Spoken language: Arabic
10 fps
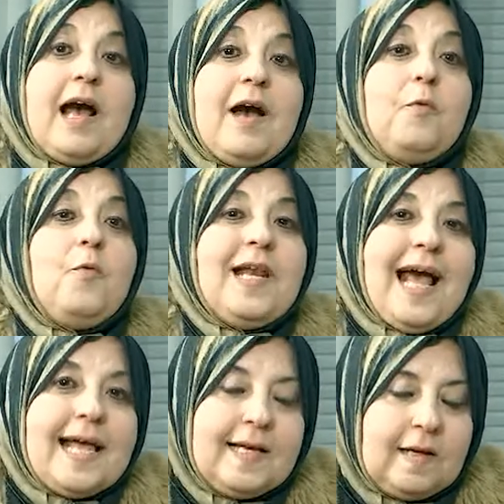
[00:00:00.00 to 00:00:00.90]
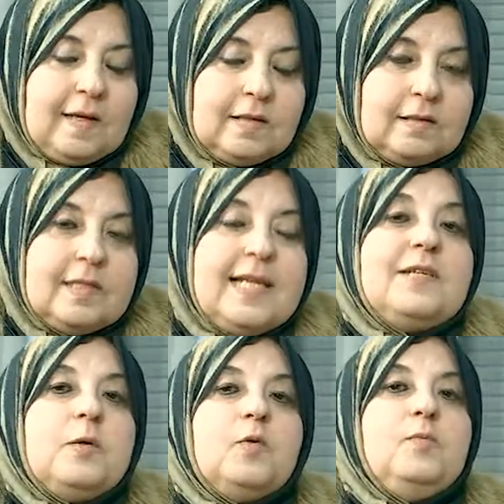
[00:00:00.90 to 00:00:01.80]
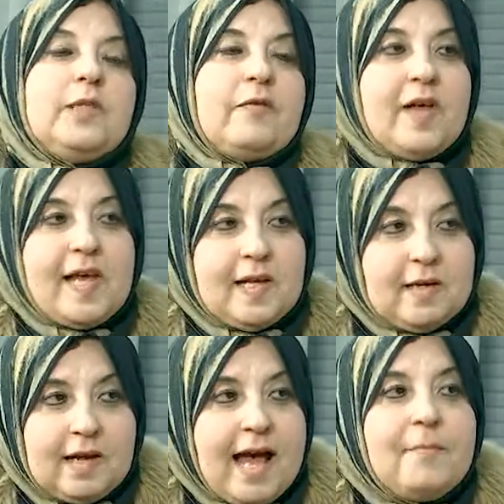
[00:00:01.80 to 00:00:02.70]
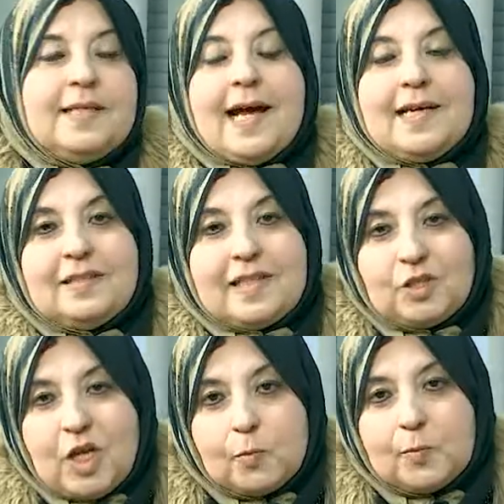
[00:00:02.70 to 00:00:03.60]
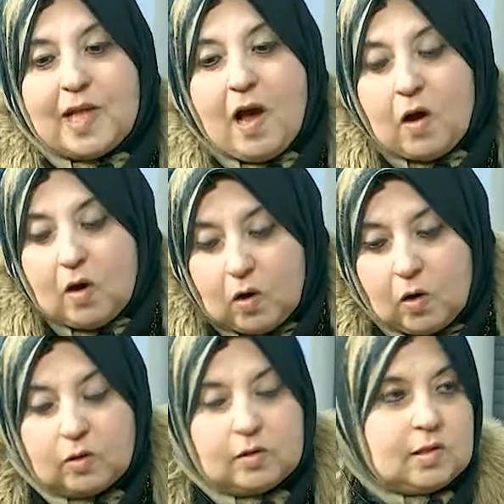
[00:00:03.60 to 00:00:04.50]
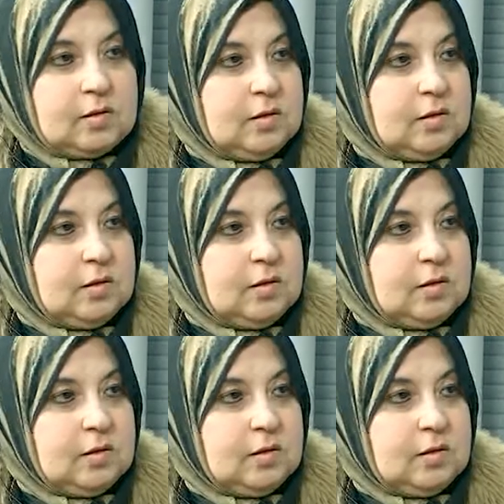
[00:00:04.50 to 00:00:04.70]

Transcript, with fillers: اول حاجه لازم اكون متفائل ابعد عن التشاؤم ده خالص